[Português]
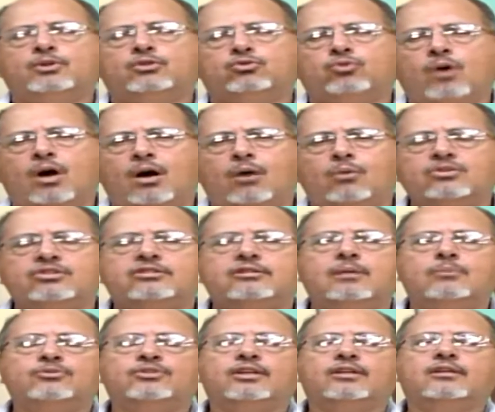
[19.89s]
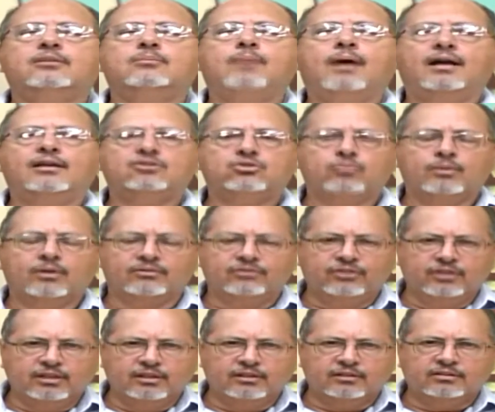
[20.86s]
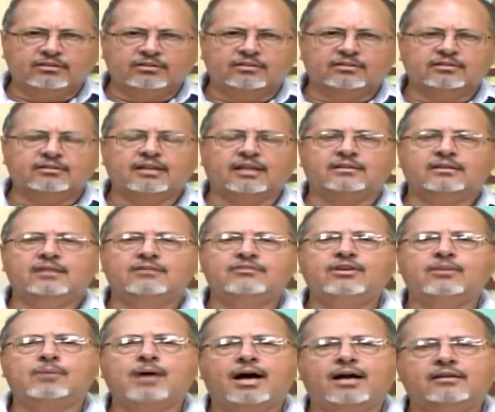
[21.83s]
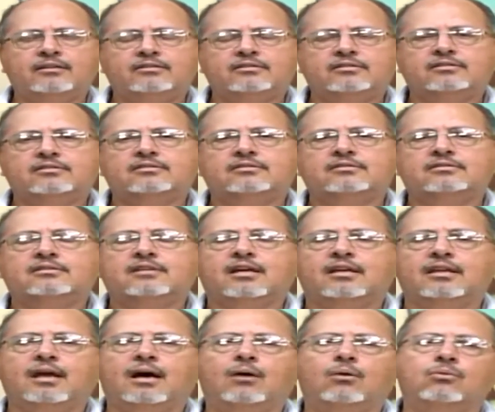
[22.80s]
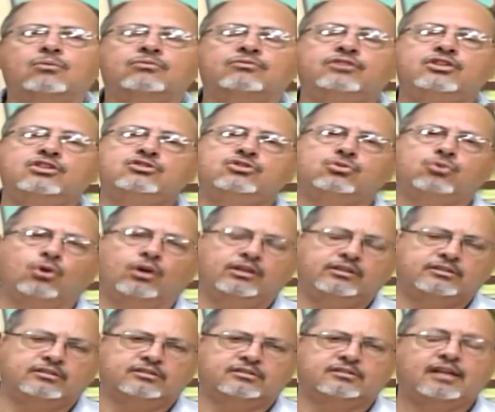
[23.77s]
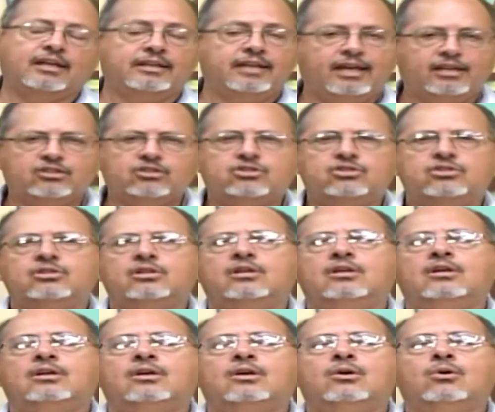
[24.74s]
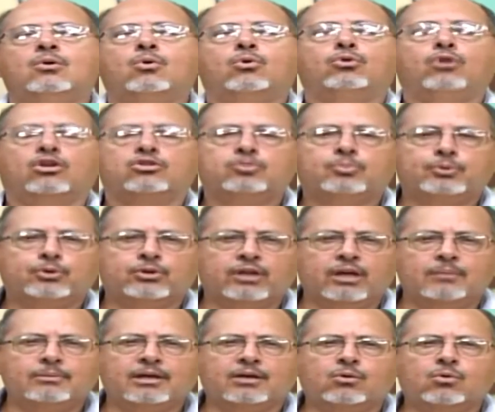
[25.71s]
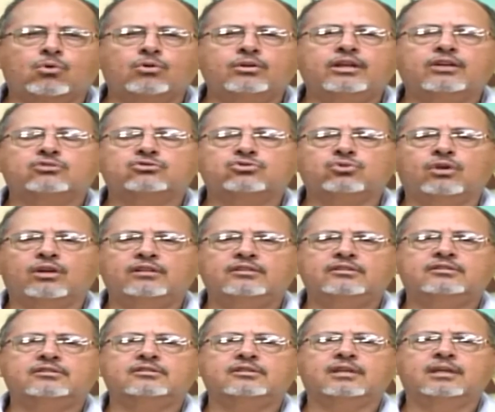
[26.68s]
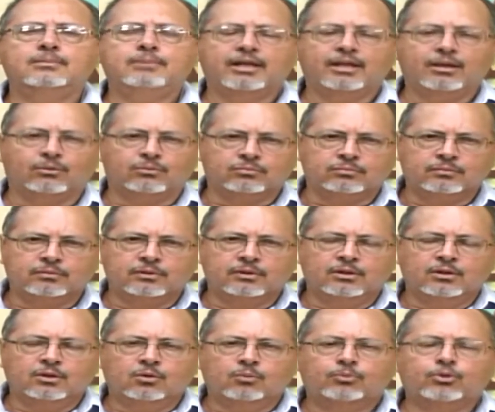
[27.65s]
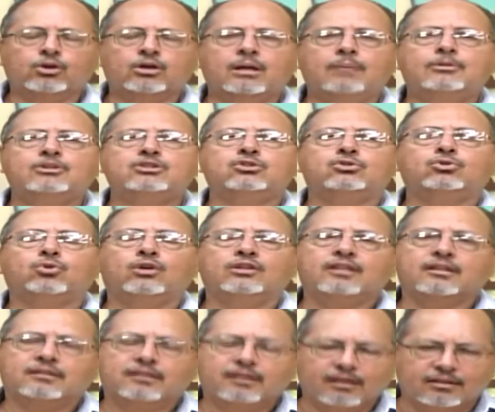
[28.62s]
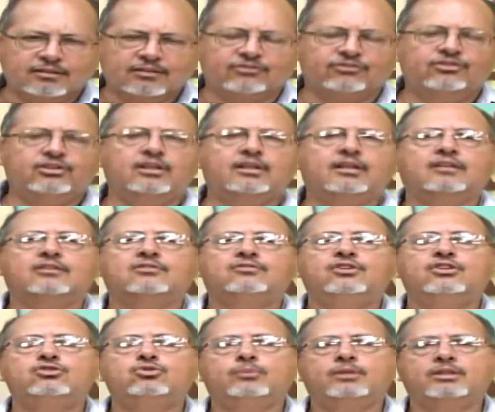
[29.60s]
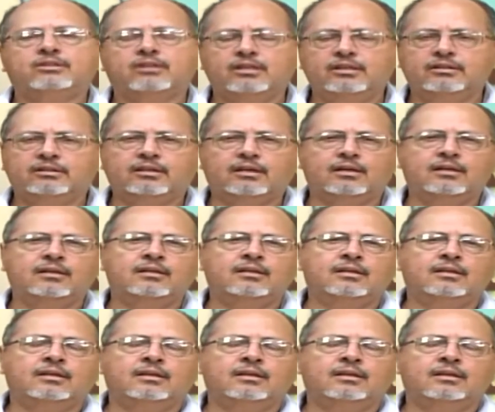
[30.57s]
pessoal. Estamos aqui mais uma vez na TV Mais, canal 22 da NET, com o nosso programa Conexões Ribeirão. Programa de toda terça-feira, às 21h30,